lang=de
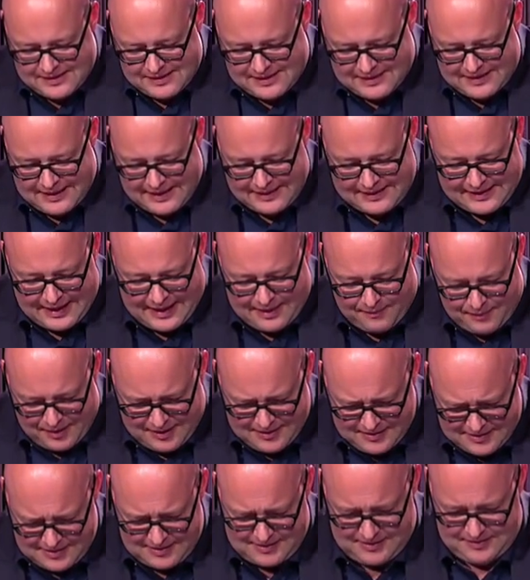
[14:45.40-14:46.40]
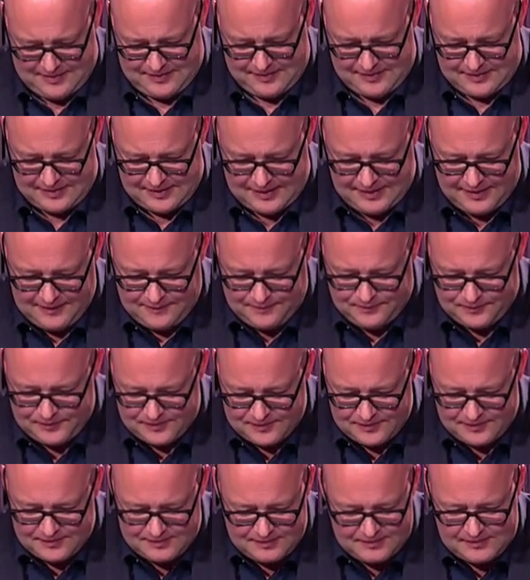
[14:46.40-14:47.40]
Seit damals, ja,
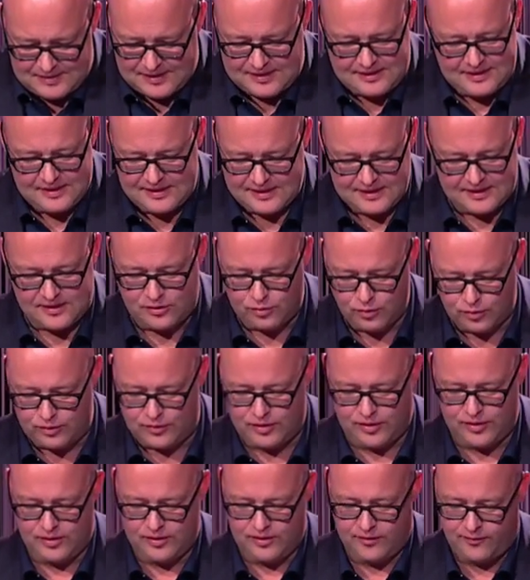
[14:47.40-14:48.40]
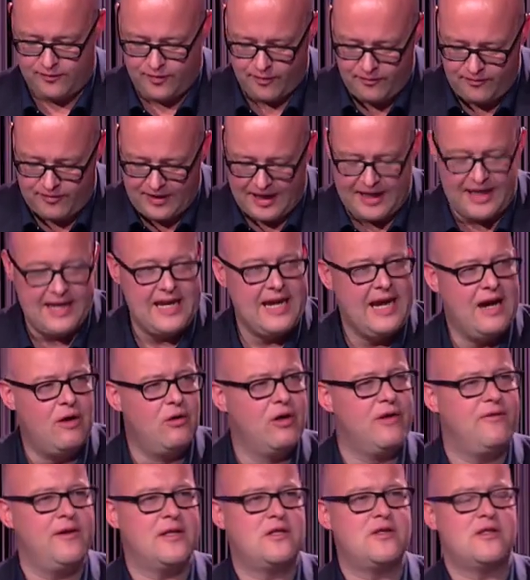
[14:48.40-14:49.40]
das ist jetzt gut fünf Jahre her,
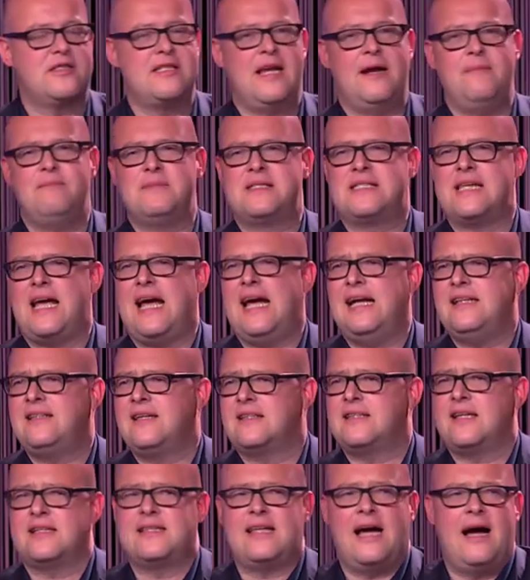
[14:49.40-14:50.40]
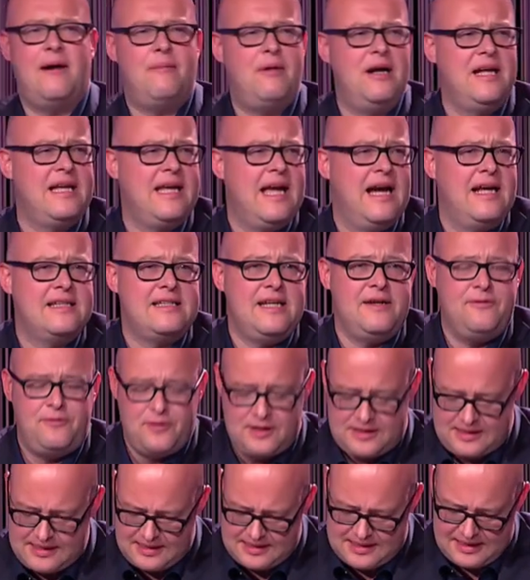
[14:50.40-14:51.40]
ungefähr zur selben Zeit, hat der damalige
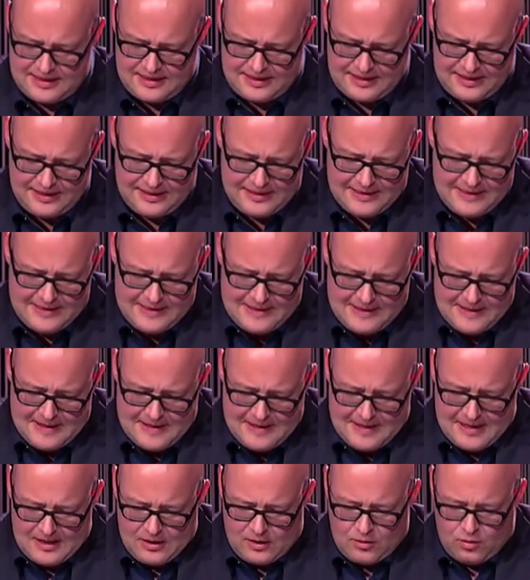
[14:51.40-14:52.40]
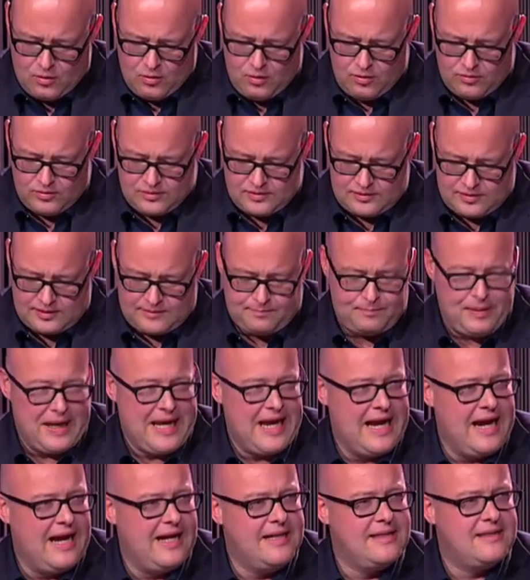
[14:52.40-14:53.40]
AD-Vorsitzende und
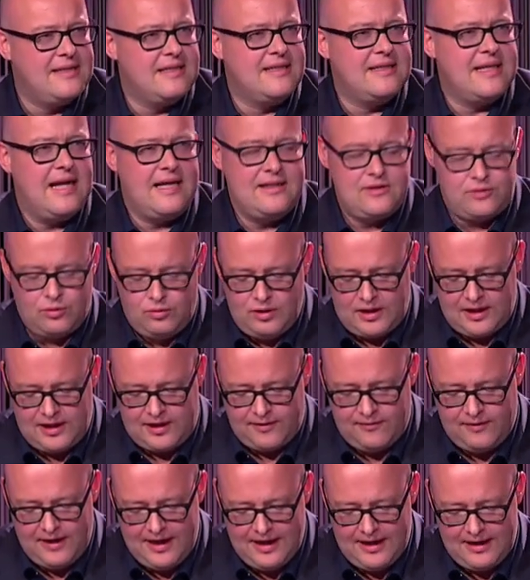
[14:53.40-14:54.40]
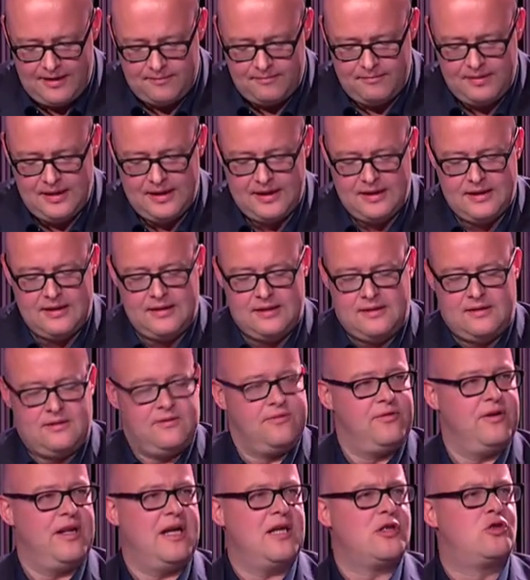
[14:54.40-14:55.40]
BR-Intendant Ulrich Wilhelm
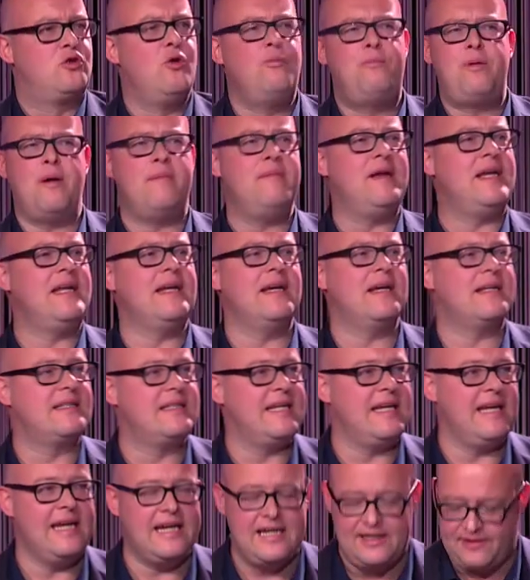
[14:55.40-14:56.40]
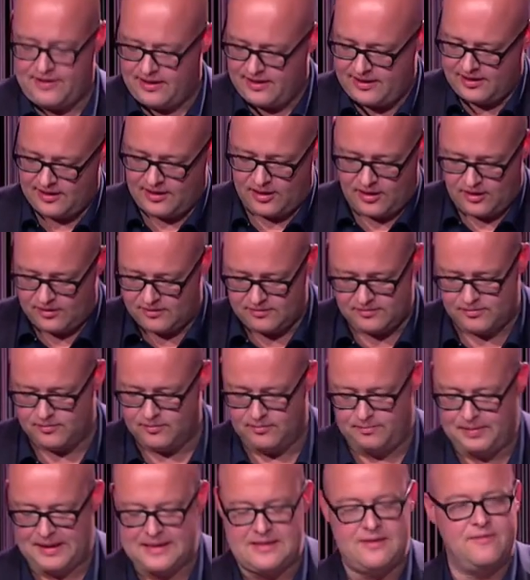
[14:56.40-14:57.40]
von einer Supermediathek,
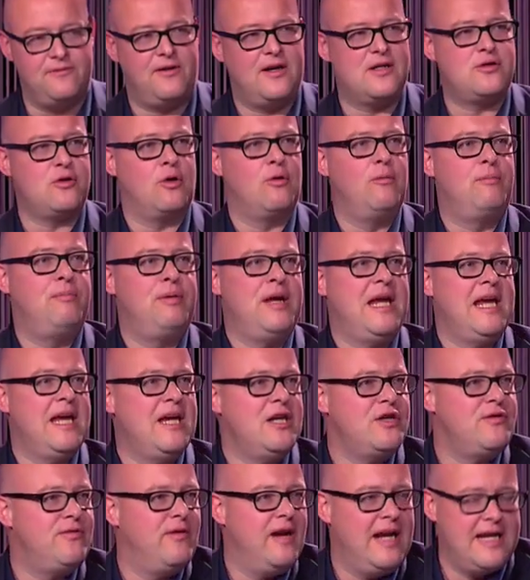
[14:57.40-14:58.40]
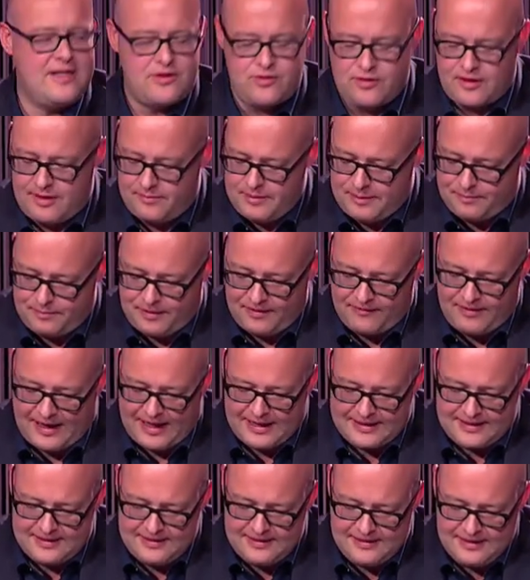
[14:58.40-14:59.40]
bestenfalls europäisch, vielleicht sogar mit
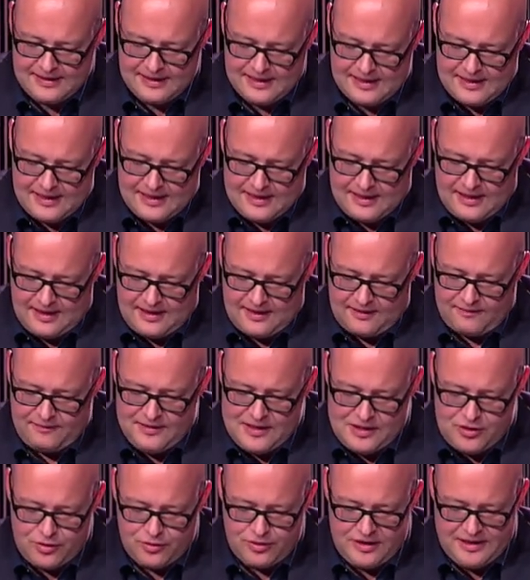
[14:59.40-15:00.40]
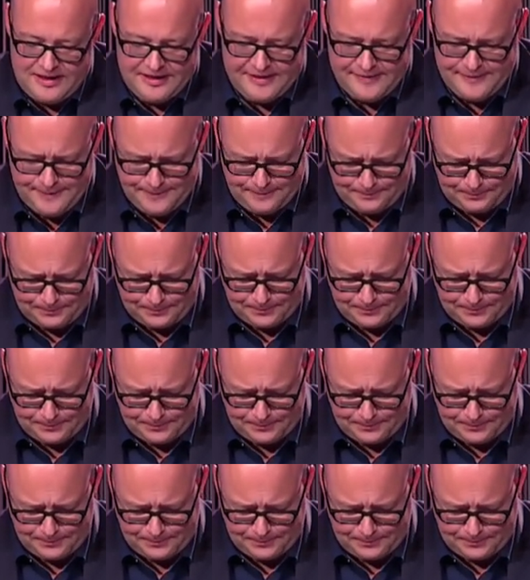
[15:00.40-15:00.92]
Privaten, äh, visioniert.